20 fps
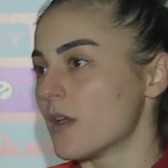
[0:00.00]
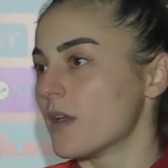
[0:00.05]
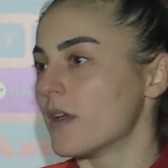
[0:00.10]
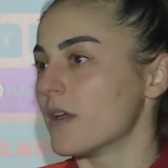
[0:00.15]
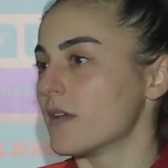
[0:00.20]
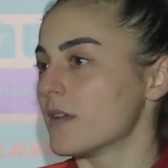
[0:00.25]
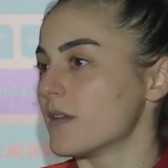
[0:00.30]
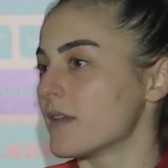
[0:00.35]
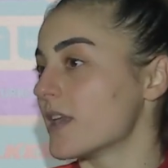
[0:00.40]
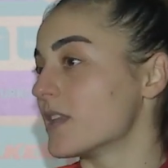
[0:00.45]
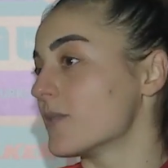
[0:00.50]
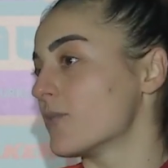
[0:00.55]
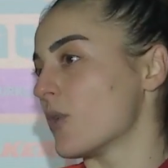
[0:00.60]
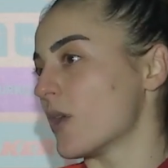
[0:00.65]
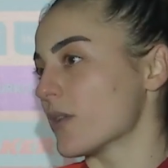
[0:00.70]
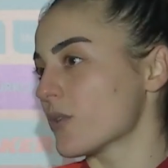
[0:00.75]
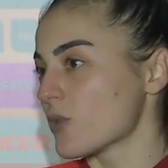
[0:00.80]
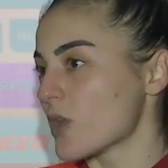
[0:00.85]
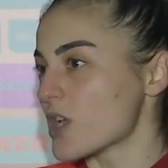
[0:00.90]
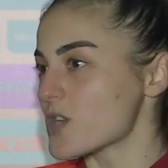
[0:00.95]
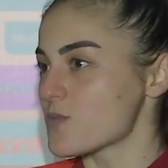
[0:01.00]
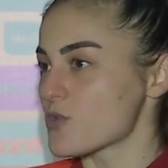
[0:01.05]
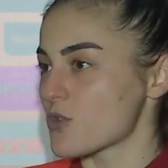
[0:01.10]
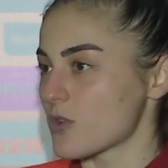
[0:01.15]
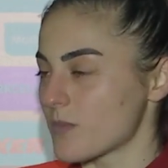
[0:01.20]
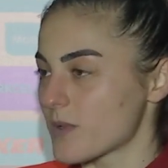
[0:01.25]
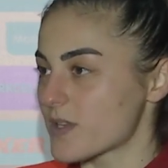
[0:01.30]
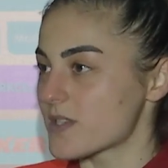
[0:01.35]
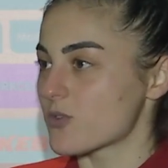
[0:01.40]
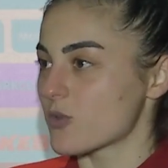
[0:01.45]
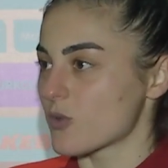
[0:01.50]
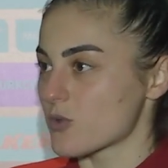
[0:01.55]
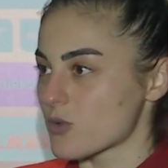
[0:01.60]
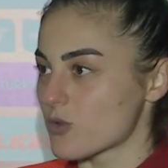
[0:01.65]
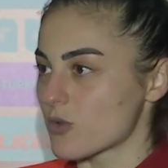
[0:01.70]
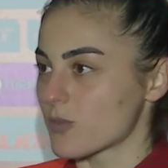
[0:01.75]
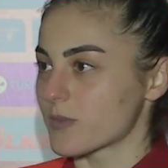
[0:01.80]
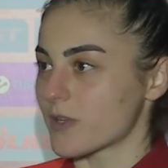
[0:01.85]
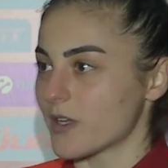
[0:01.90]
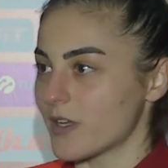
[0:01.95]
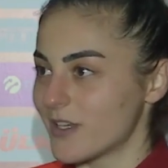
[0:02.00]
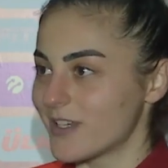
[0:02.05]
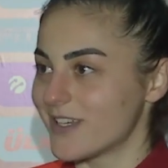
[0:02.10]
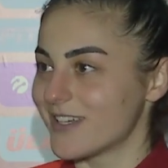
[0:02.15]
e, 7 puana ulaşmış olmak istiyoruz grupta.